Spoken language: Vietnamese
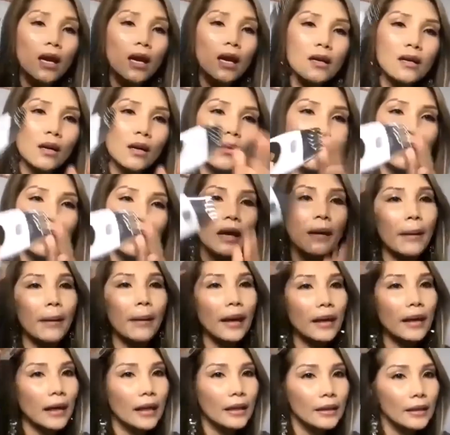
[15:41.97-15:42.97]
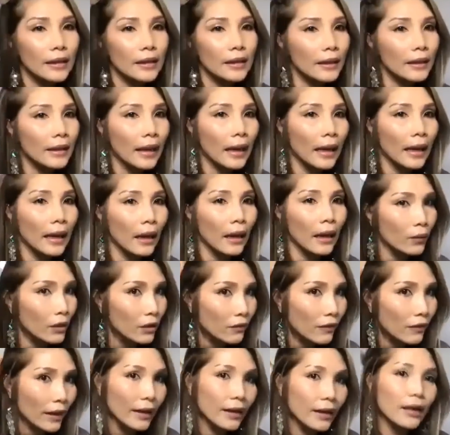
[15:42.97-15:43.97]
lược của cái máy này anh chị cào như
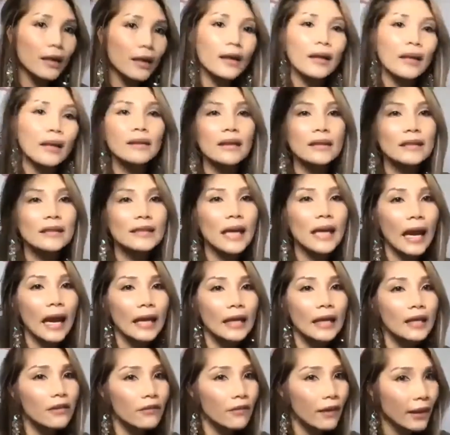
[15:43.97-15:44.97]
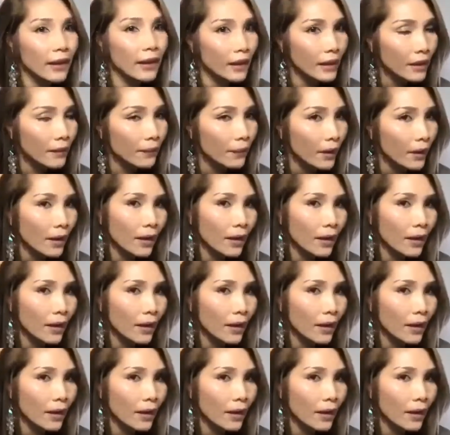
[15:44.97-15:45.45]
vậy đó anh chị trải như vậy đó